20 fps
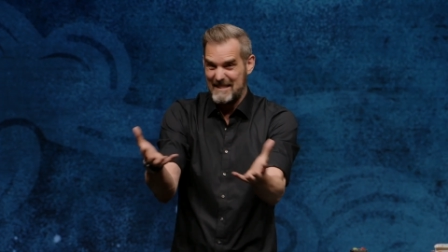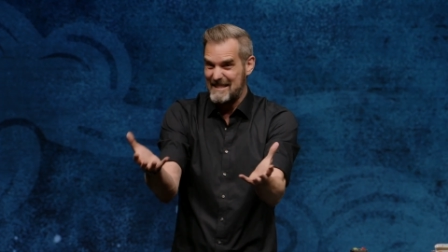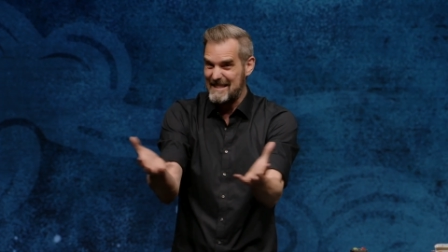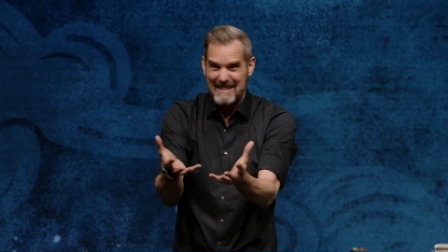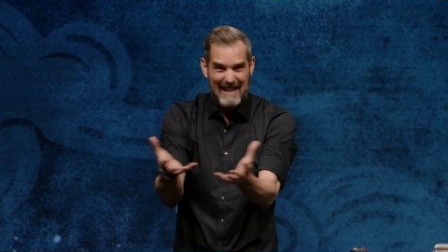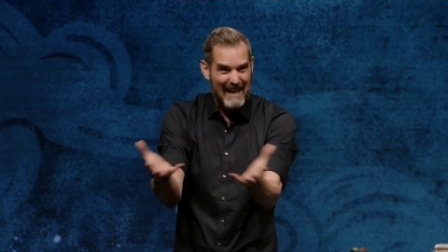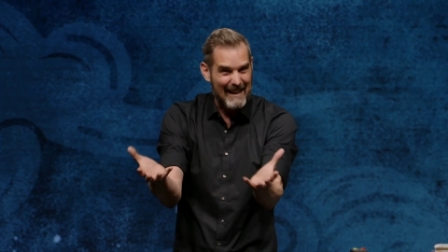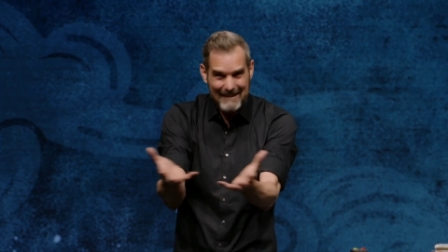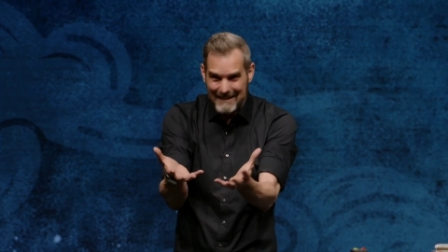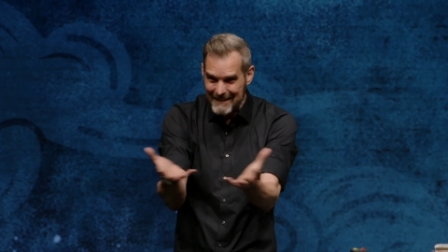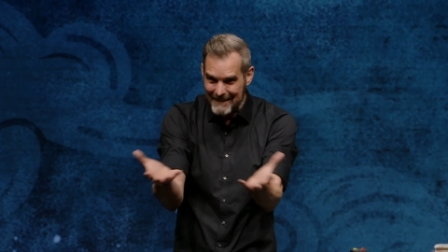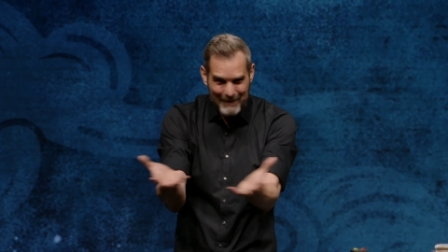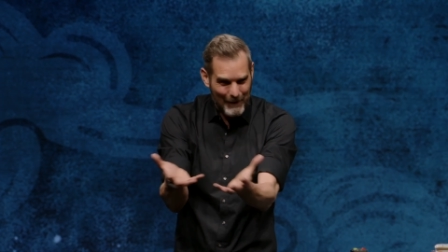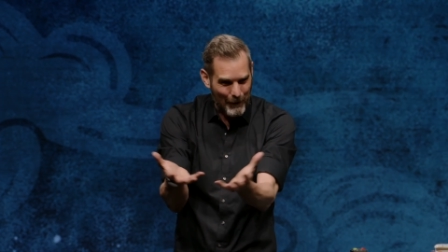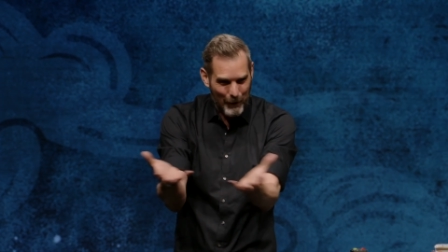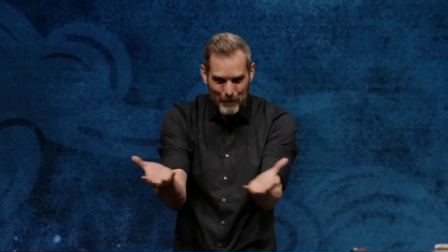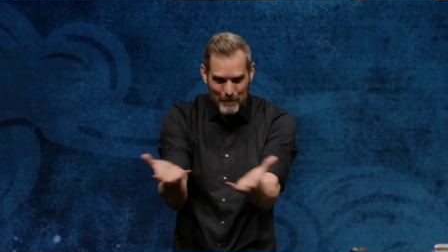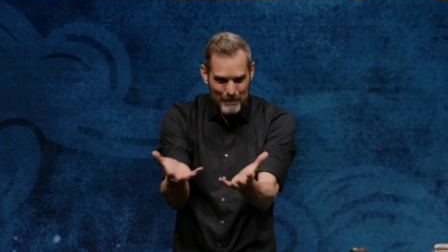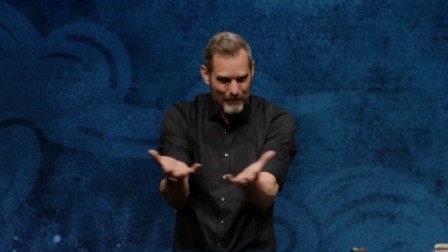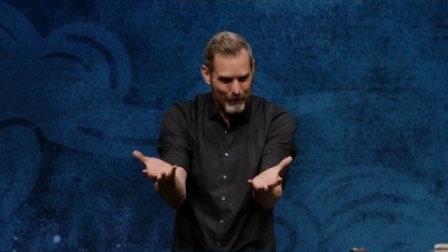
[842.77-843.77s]

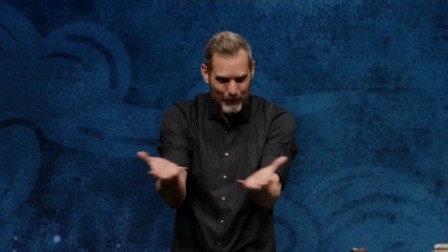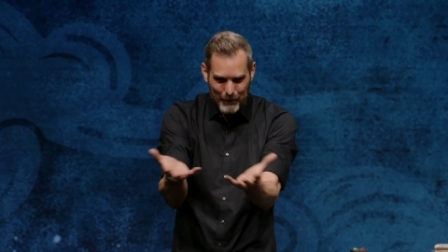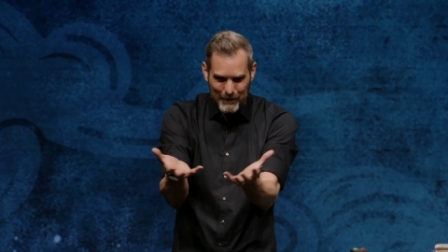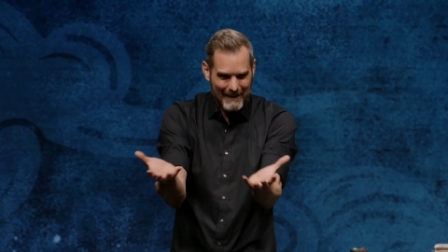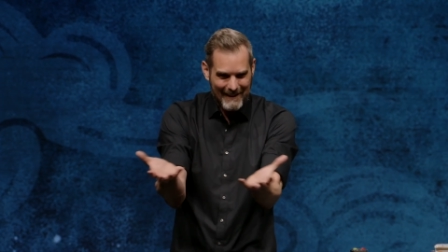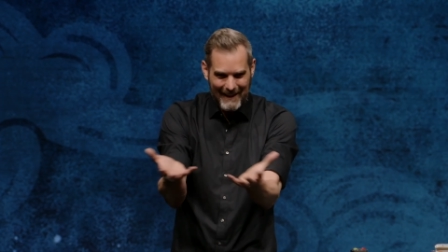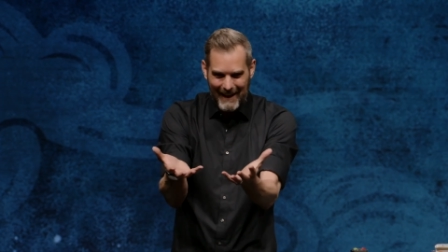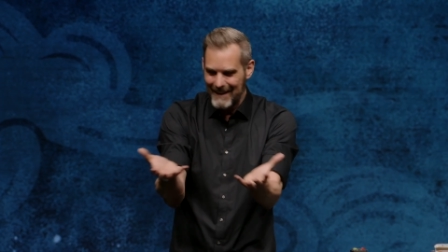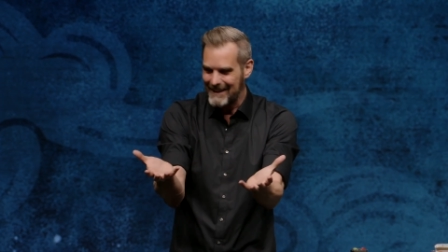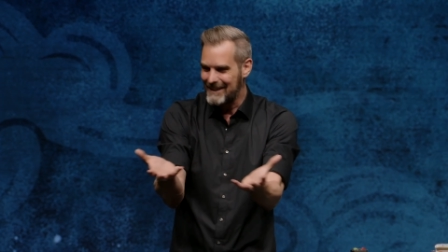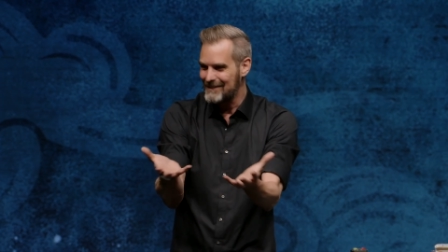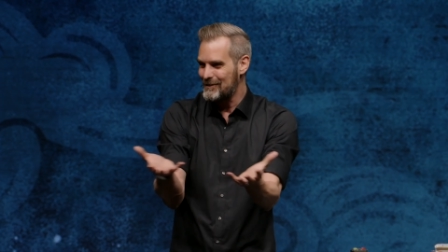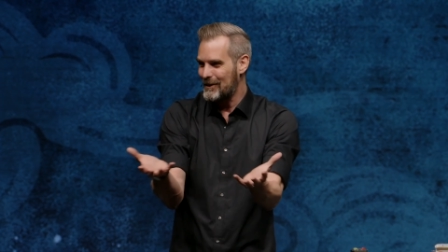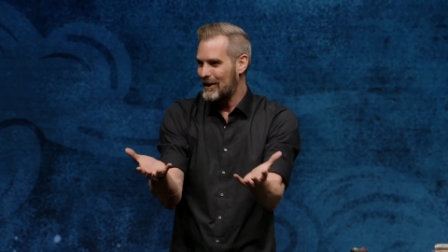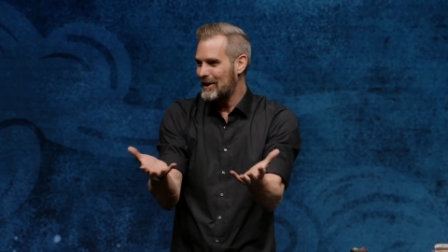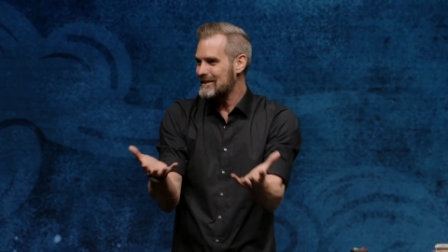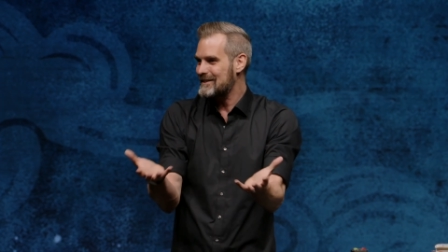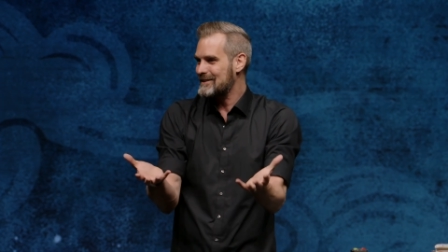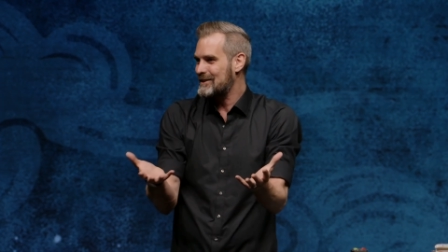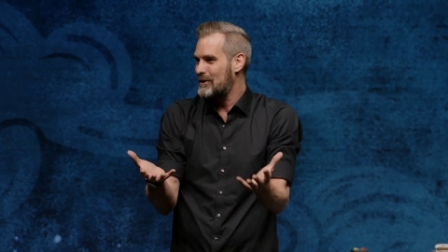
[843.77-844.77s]
Zentrum von der Gegenwart